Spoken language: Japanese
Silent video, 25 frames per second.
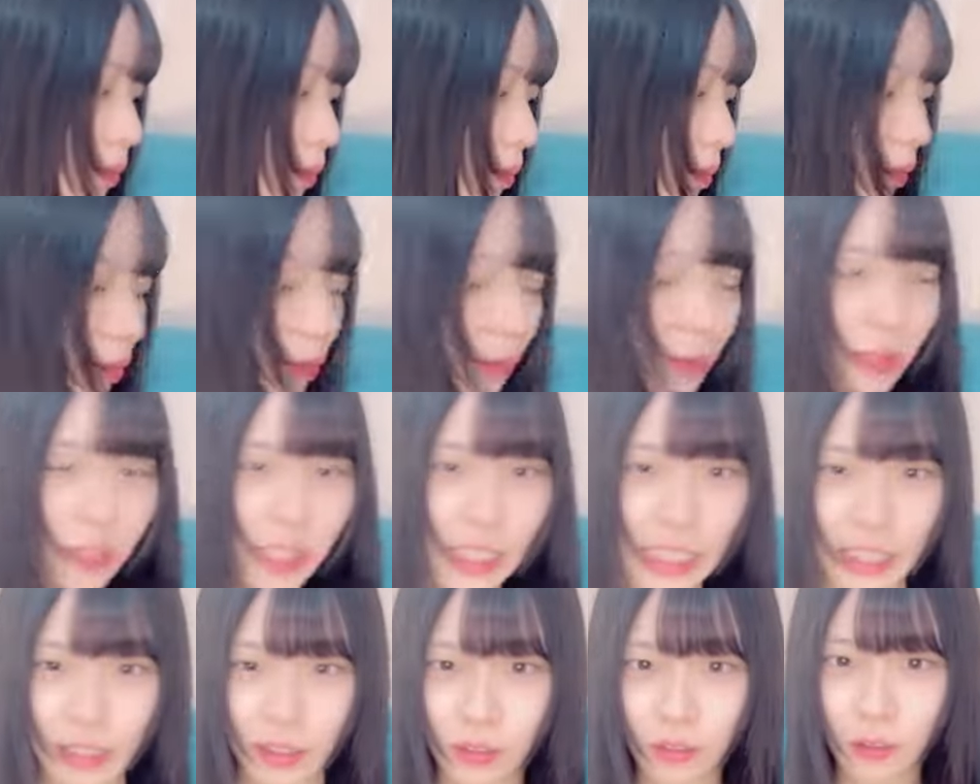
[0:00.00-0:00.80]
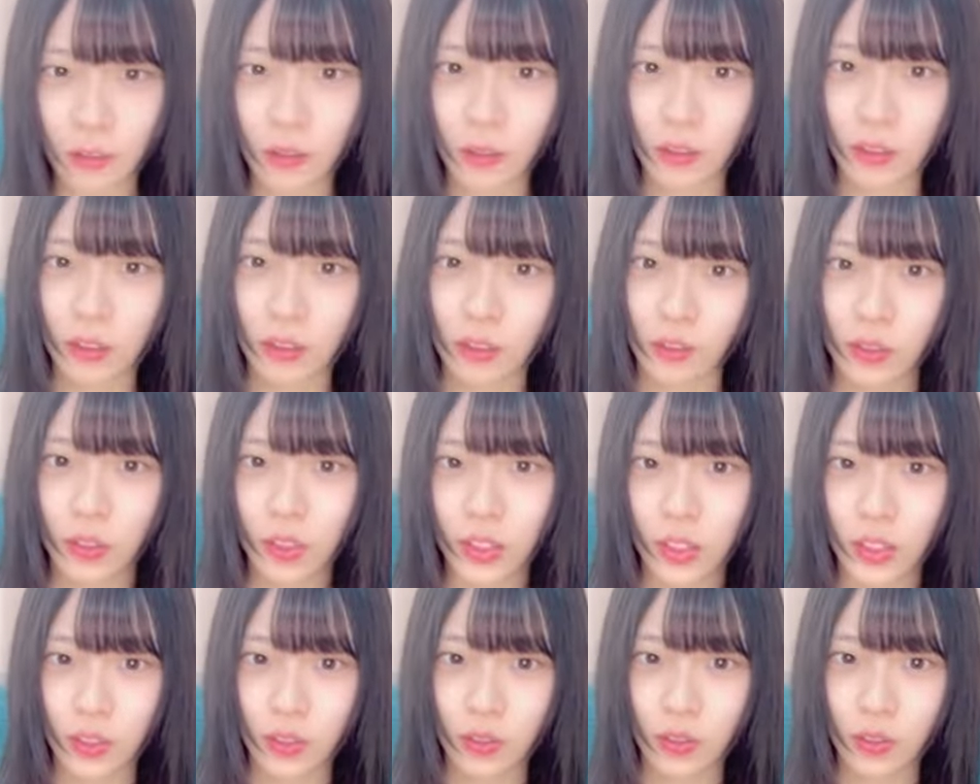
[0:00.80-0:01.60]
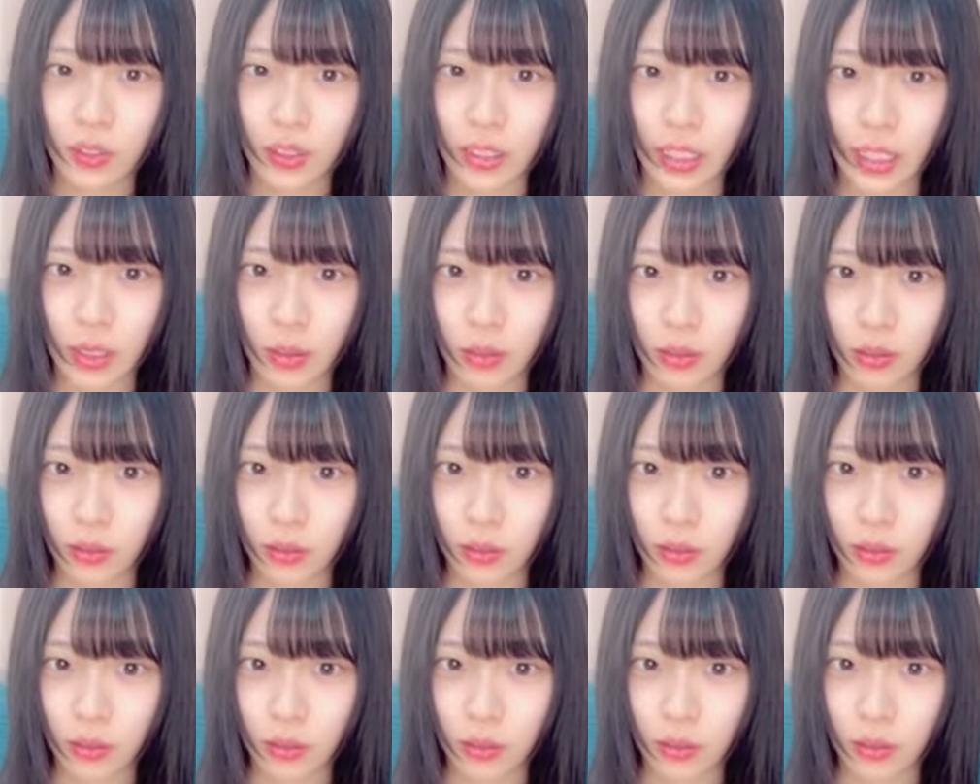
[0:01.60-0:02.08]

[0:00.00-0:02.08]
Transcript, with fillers: うもう無理落ち込んだ